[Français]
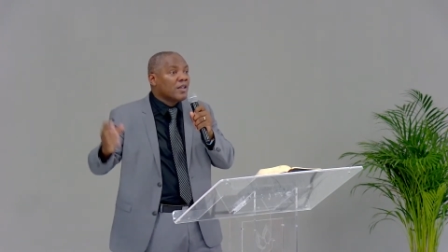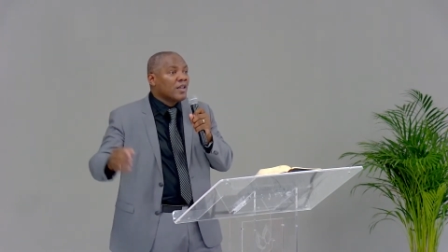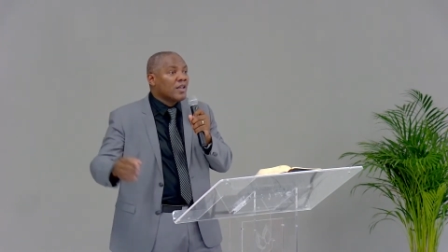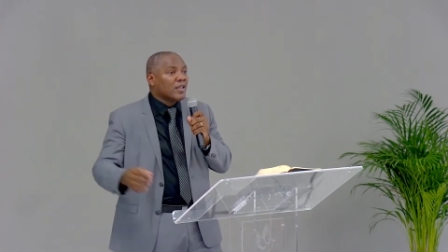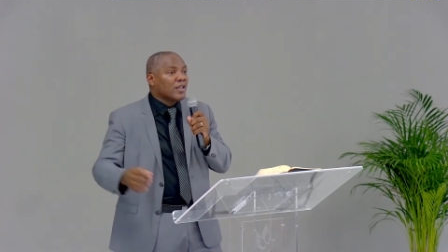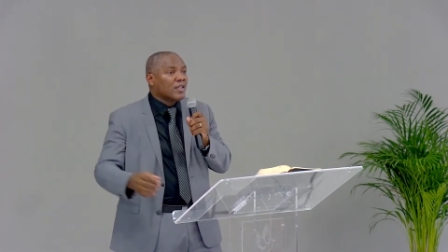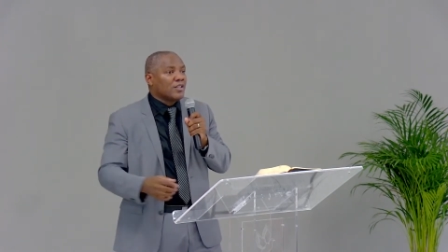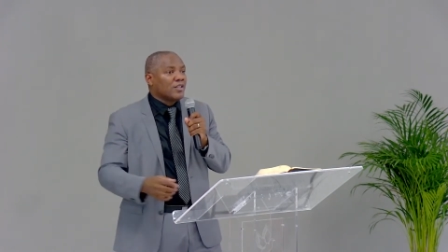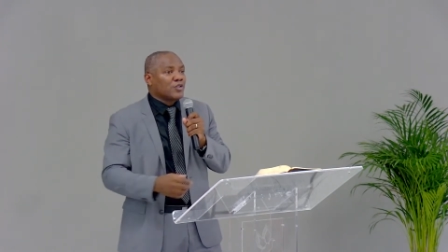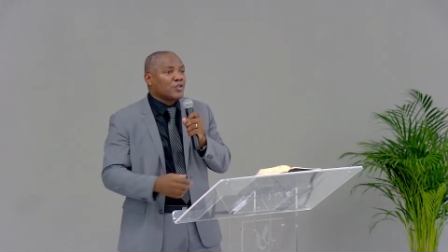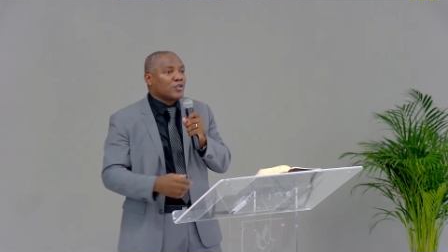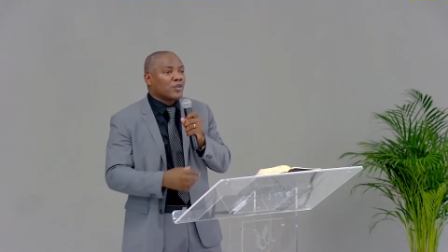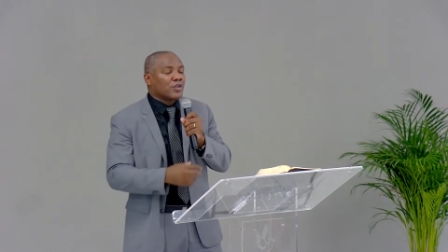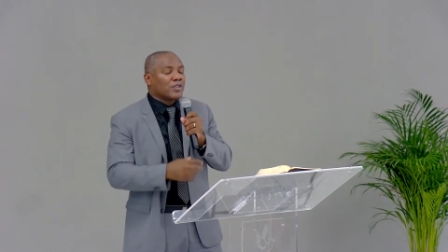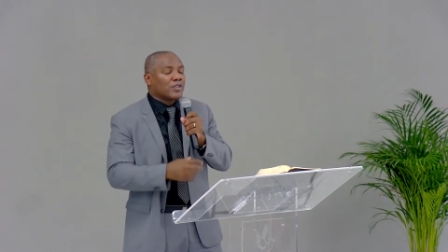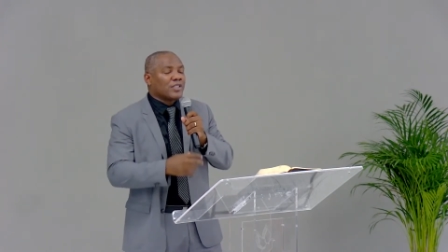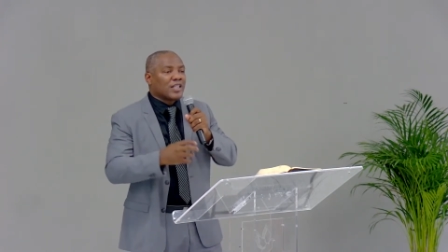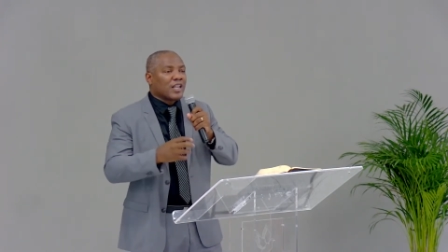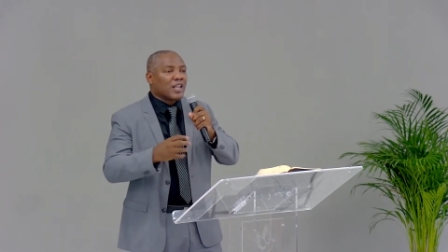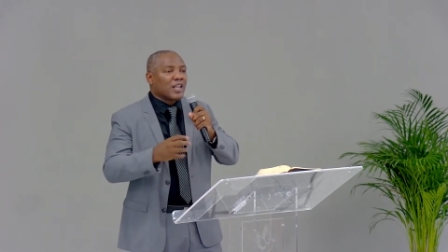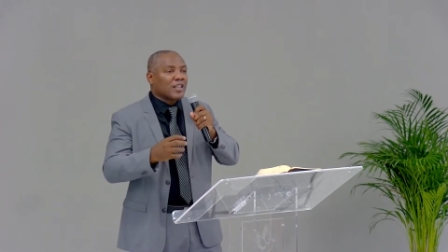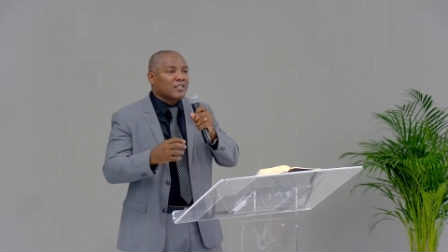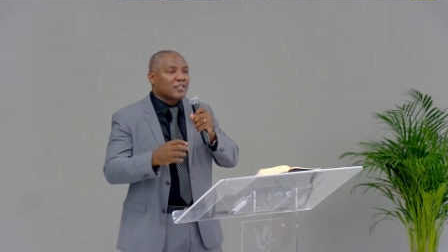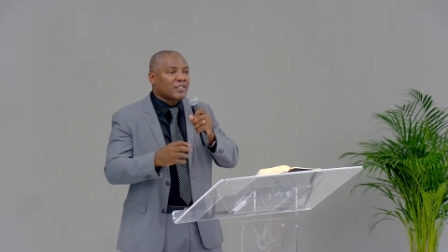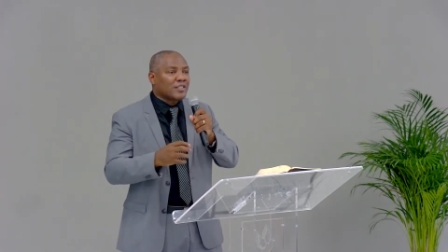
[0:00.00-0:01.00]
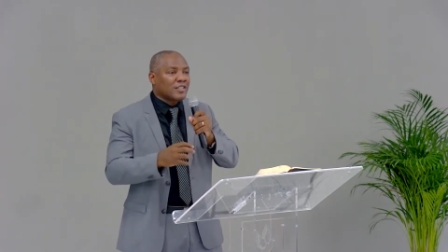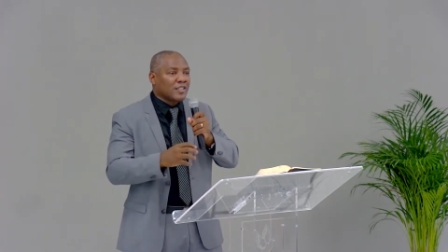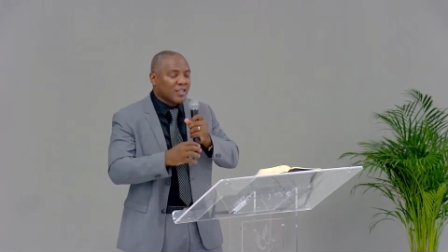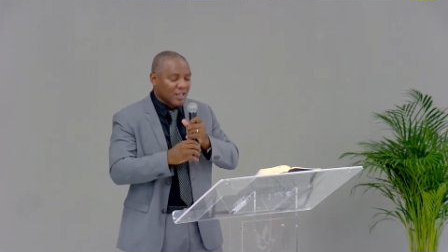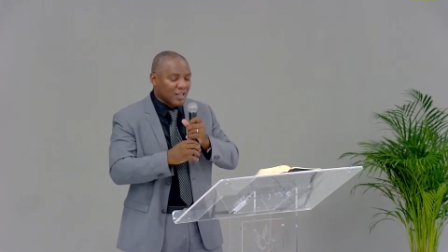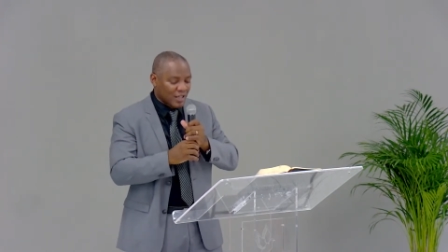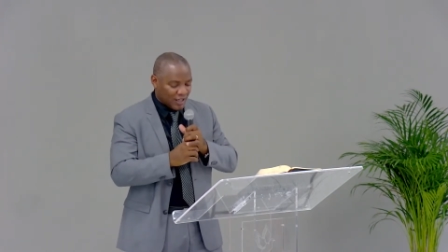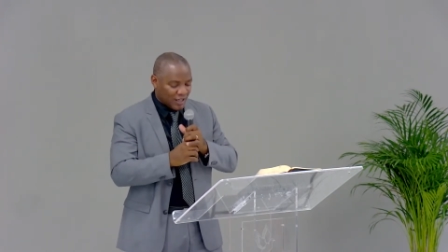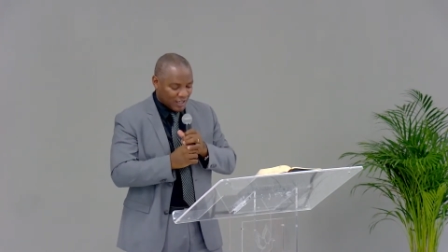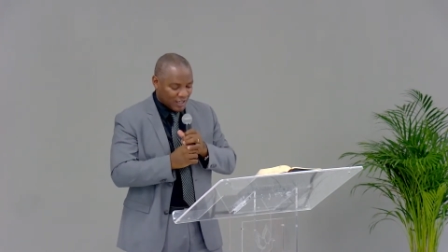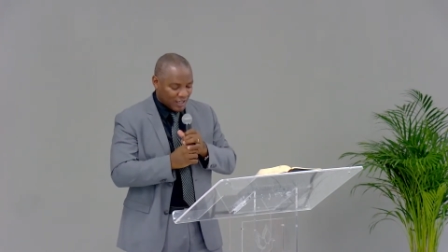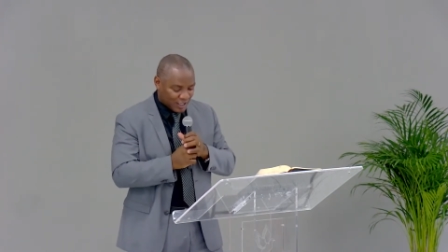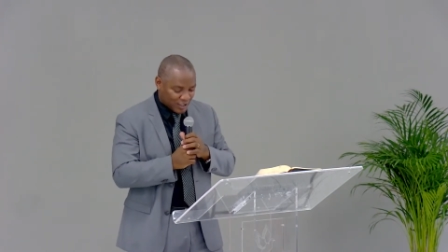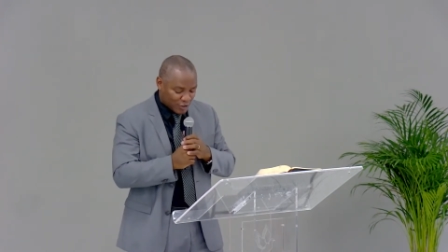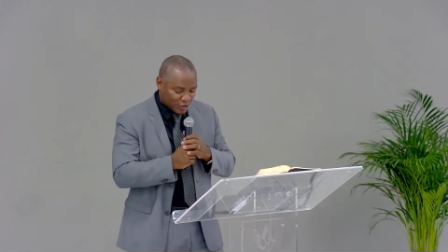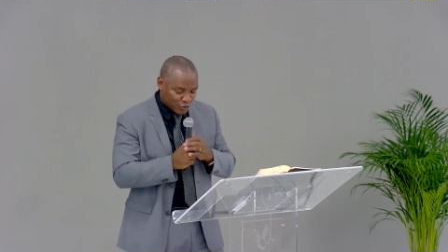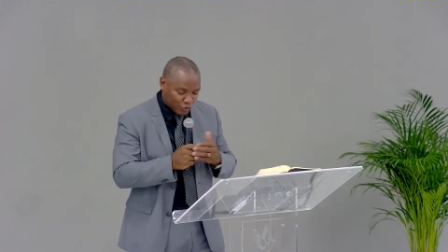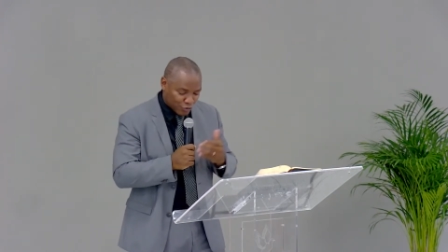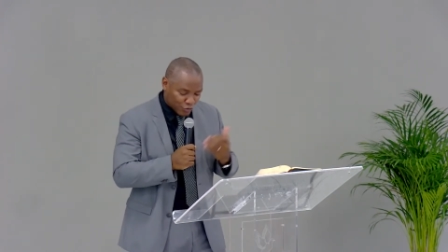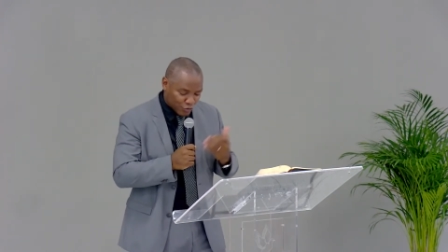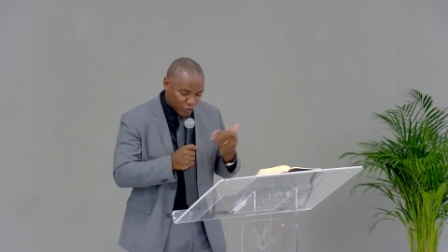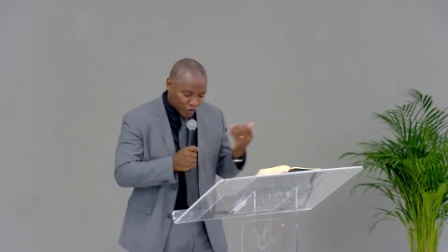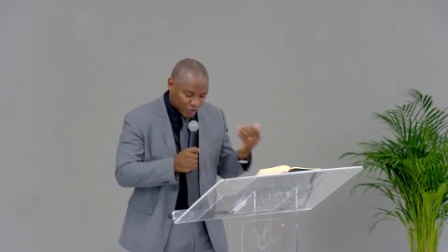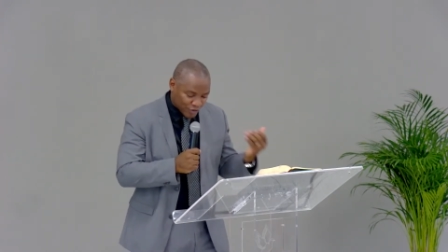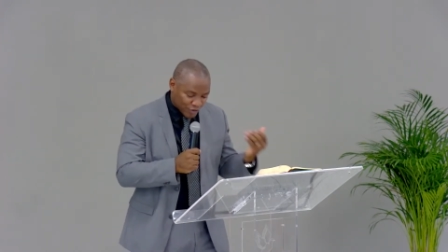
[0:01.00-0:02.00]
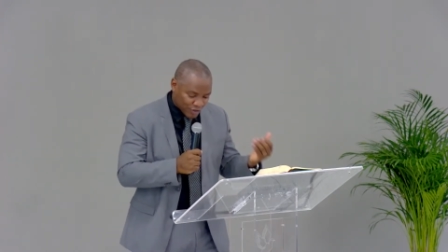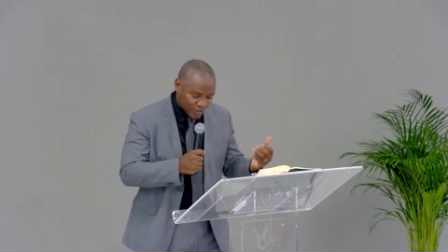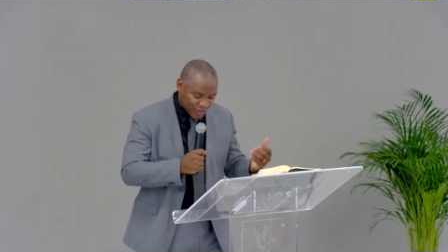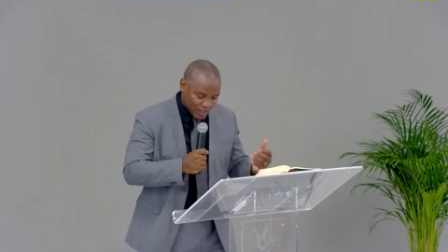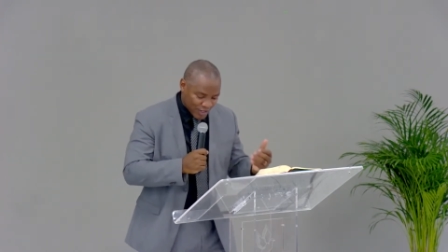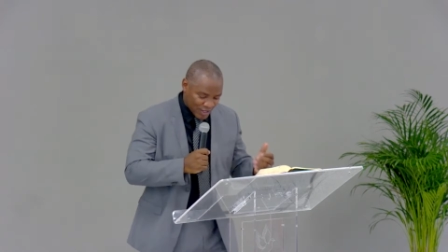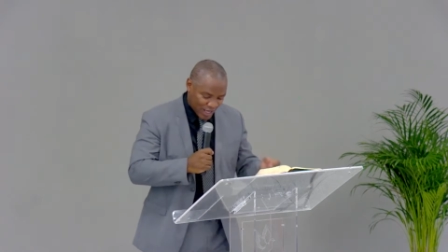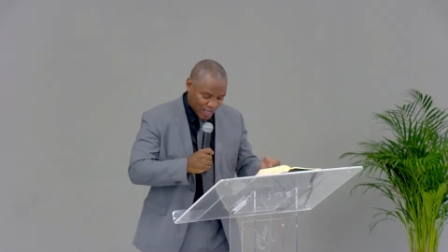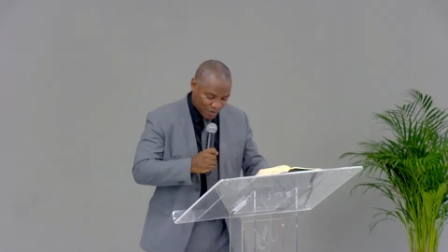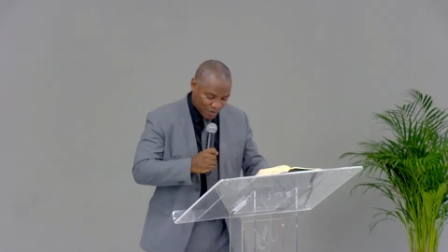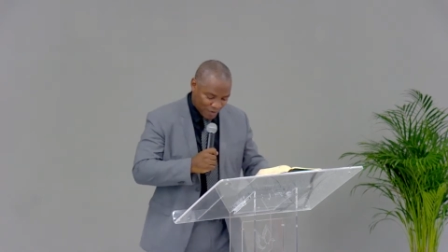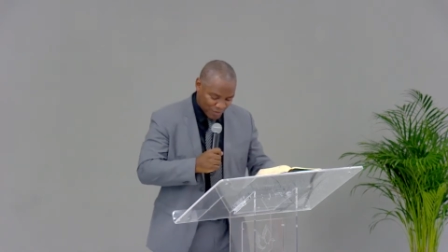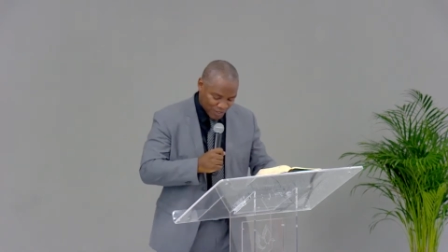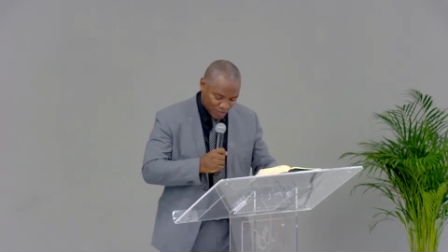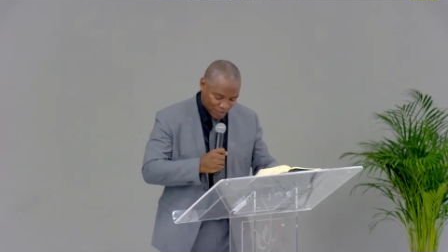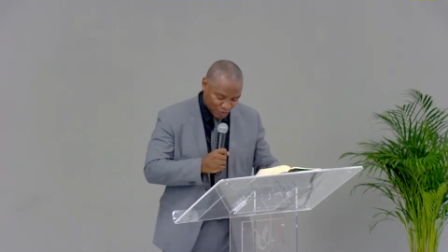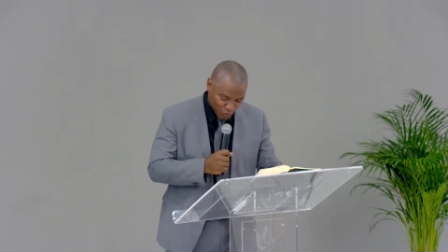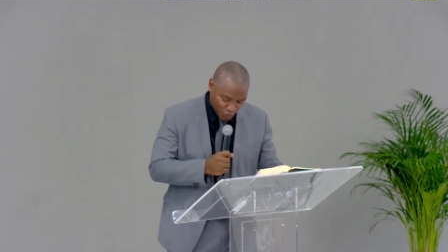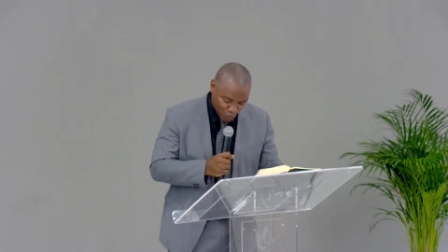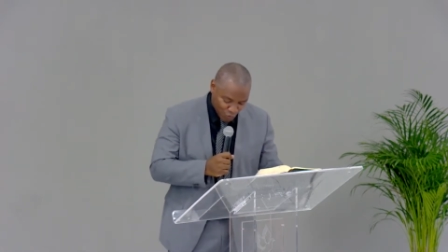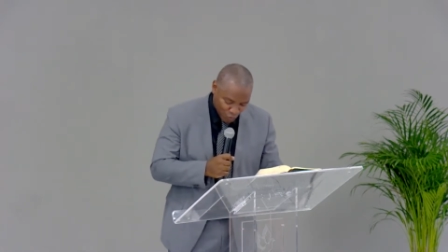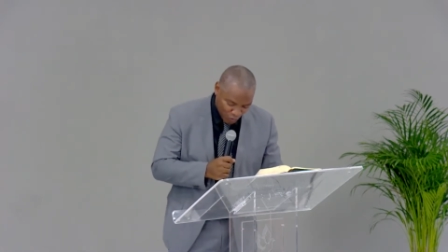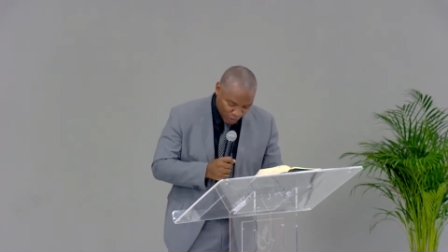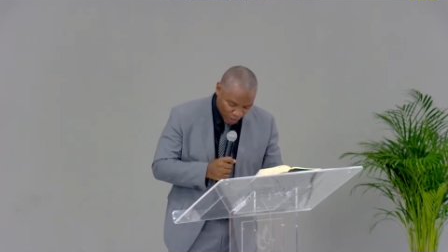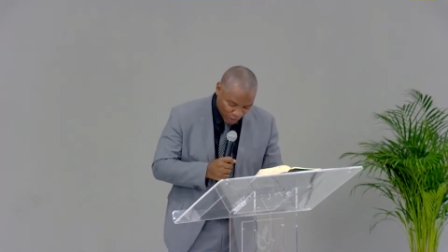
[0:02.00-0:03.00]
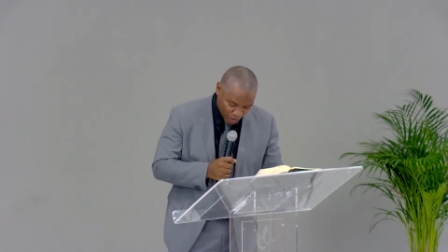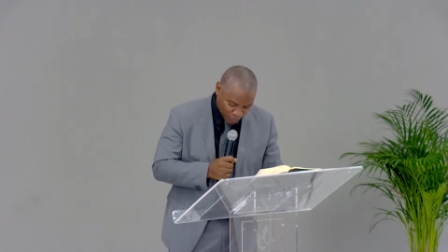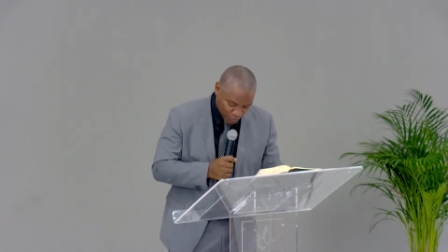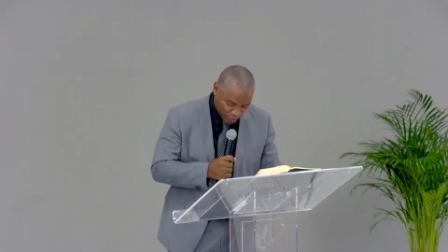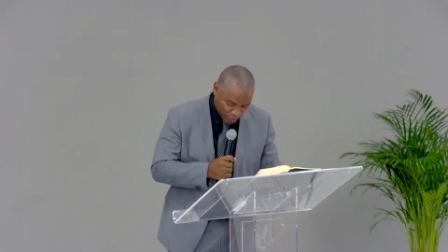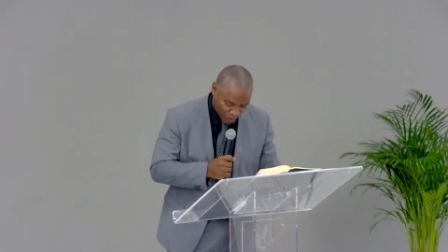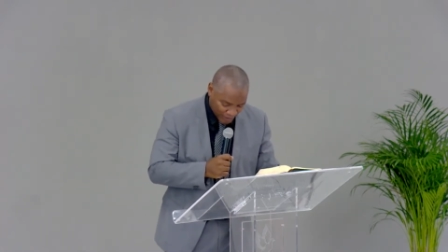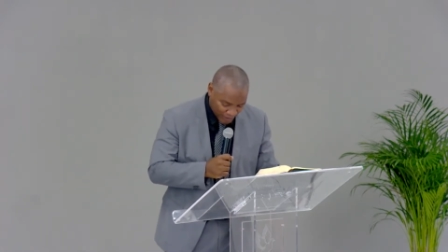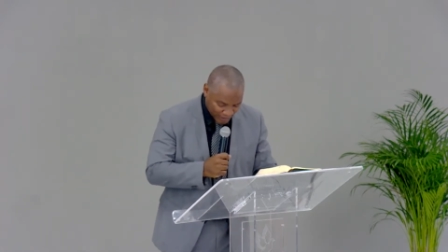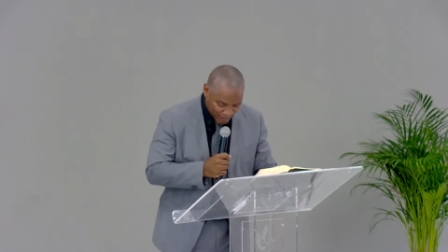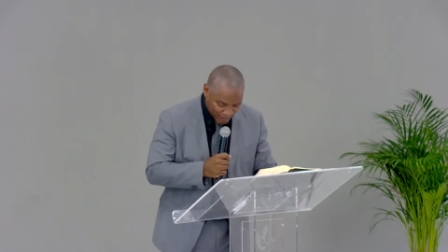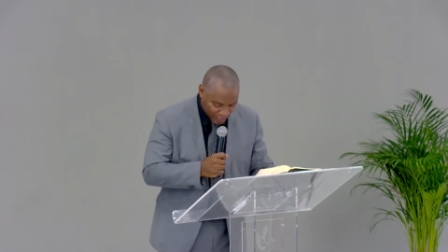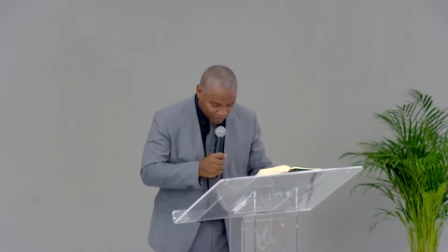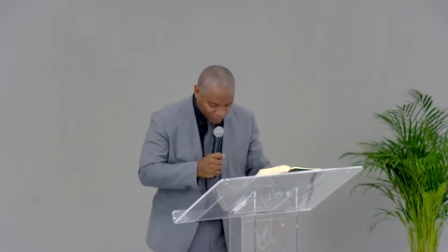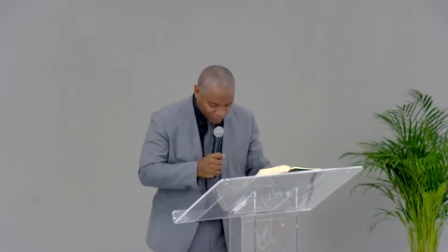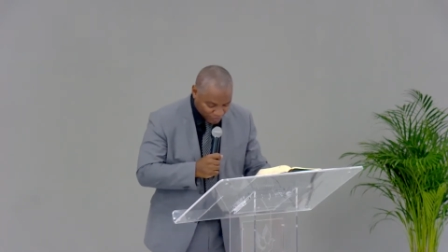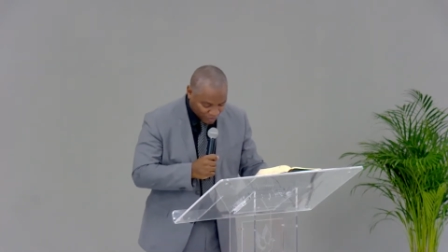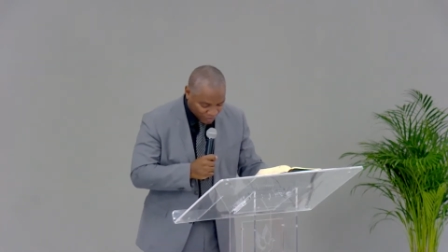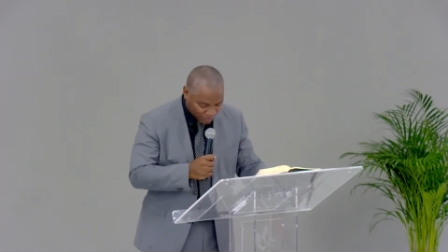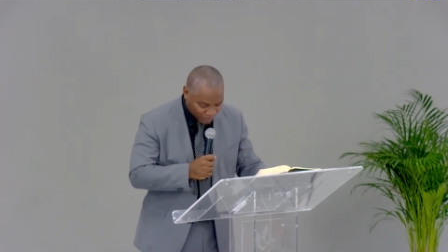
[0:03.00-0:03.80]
qui sont éclaircis et qui lui donnent ah bien, du courage pour aller de l'avant.